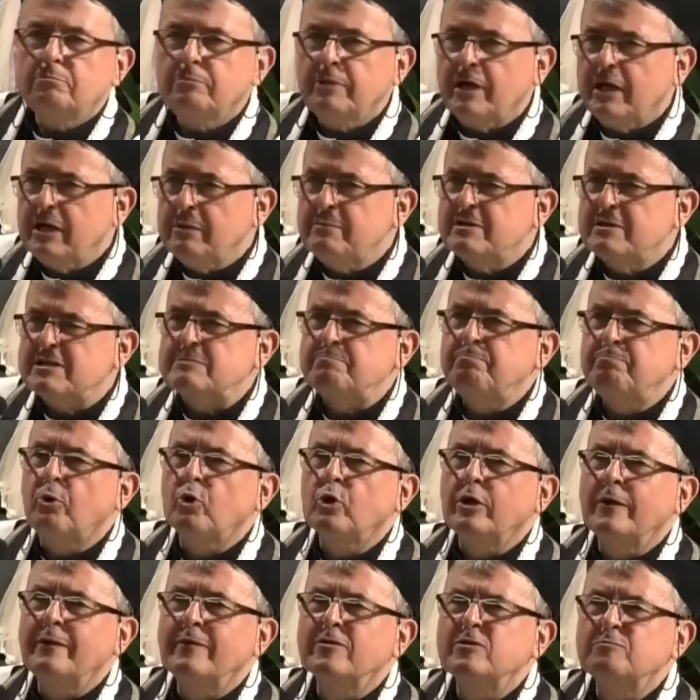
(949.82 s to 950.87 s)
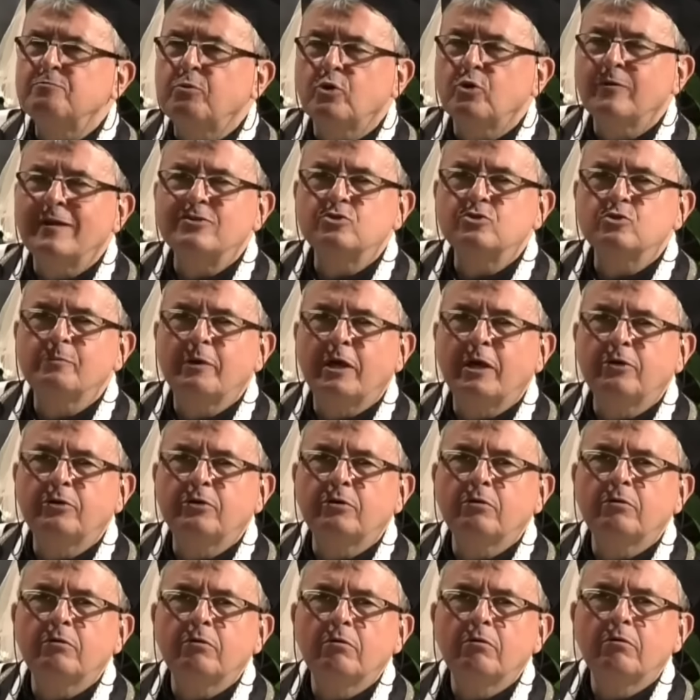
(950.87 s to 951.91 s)
Mieliśmy sporo, sporo na
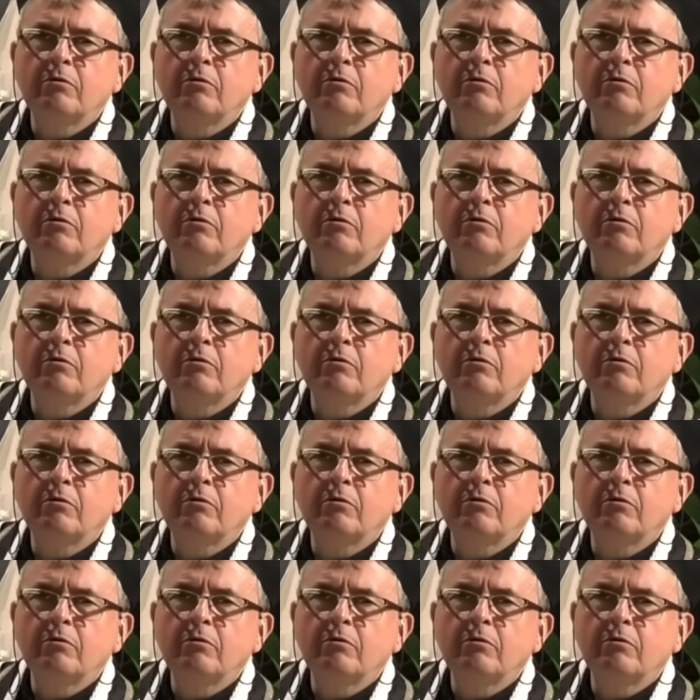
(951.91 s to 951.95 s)
sumieniu?